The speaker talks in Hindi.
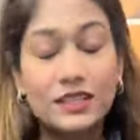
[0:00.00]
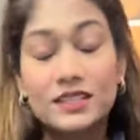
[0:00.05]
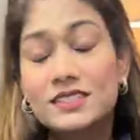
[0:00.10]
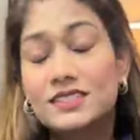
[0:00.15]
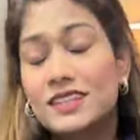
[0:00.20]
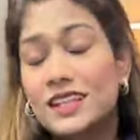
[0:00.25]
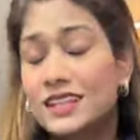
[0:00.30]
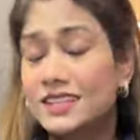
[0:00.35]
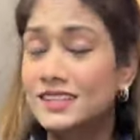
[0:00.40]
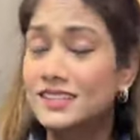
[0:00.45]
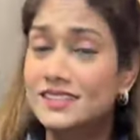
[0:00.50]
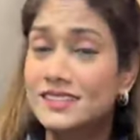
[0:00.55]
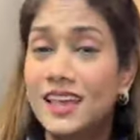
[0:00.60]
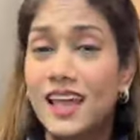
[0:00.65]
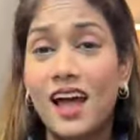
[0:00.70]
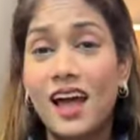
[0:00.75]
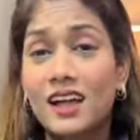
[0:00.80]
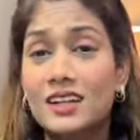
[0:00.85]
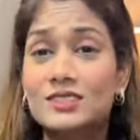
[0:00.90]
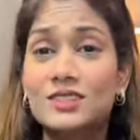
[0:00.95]
जल्दी जल्दी
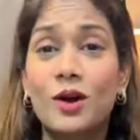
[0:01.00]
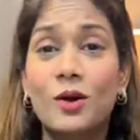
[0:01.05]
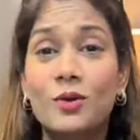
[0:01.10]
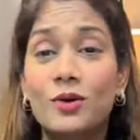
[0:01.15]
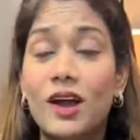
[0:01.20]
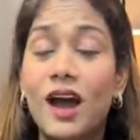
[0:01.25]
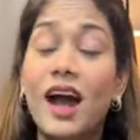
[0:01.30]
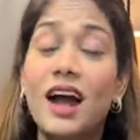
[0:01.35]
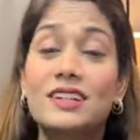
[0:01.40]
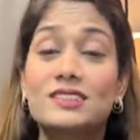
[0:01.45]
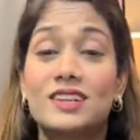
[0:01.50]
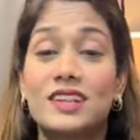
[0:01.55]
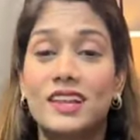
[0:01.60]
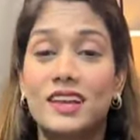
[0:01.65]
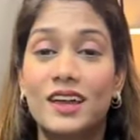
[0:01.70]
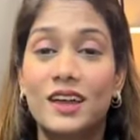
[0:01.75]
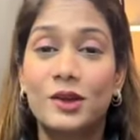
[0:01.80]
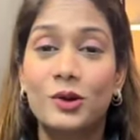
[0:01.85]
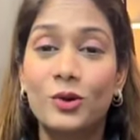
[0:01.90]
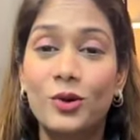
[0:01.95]
से आ जाओ कहाँ
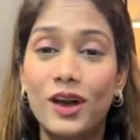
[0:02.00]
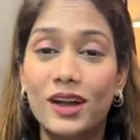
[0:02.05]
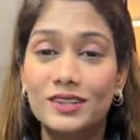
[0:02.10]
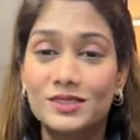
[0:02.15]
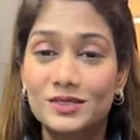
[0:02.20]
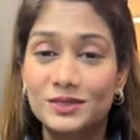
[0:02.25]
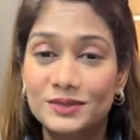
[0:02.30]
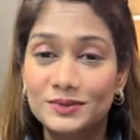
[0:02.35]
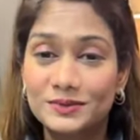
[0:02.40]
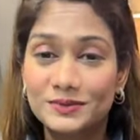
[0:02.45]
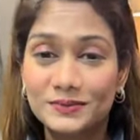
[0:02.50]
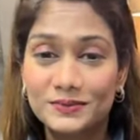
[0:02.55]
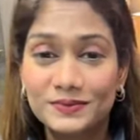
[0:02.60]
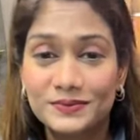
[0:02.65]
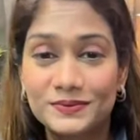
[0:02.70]
चले गए हो आज